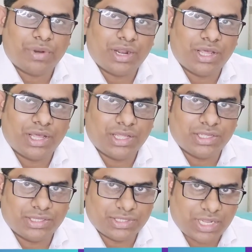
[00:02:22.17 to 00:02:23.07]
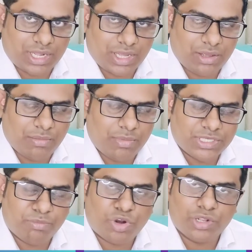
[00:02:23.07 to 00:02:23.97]
আপনারা যারা
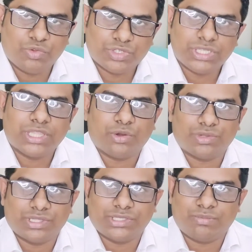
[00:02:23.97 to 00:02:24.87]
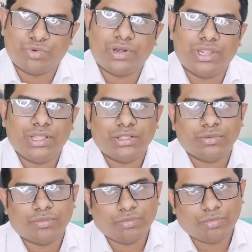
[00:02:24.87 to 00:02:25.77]
বেশি ব্রণের দুশ্চিন্তা করতেছেন ব্রণ নিয়ে
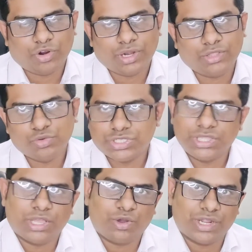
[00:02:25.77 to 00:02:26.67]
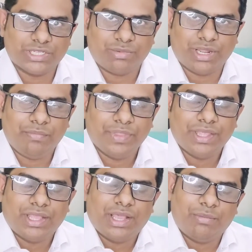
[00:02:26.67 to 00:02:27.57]
ব্রণ নিয়ে দুশ্চিন্তা করা যাবে না
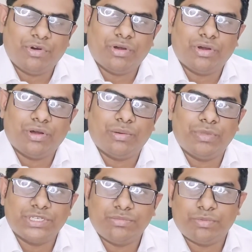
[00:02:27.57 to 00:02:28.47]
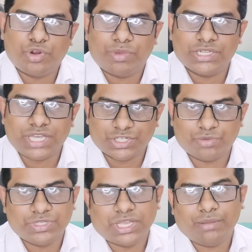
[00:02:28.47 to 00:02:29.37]
এবং বেশি পরিমাণে
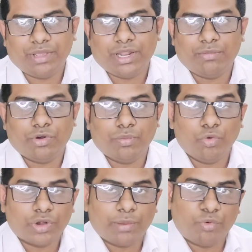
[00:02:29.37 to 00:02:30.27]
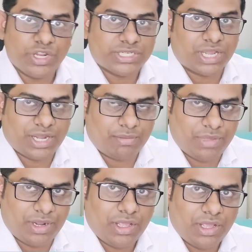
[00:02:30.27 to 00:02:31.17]
শাকসবজি খাবেন এবং মুখটা পরিষ্কার
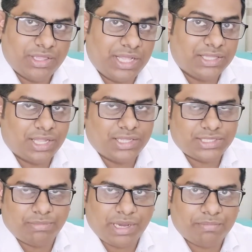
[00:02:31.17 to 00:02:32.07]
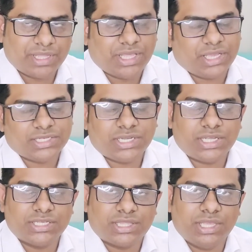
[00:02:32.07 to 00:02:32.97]
রাখবেন তেল তেলে যে ভাবটা থাকে
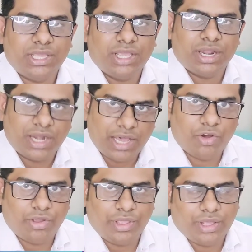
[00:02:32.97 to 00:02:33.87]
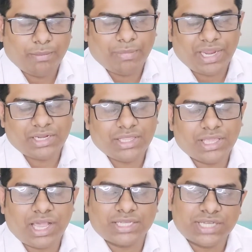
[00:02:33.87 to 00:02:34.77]
সেটা যাতে না হয় বাইরে
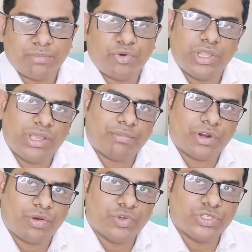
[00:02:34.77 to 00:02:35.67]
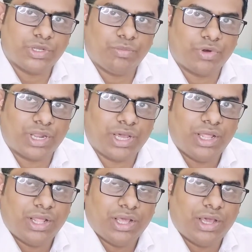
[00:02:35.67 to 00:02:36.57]
থেকে আসার পরেই আপনারা অবশ্যই মুখটা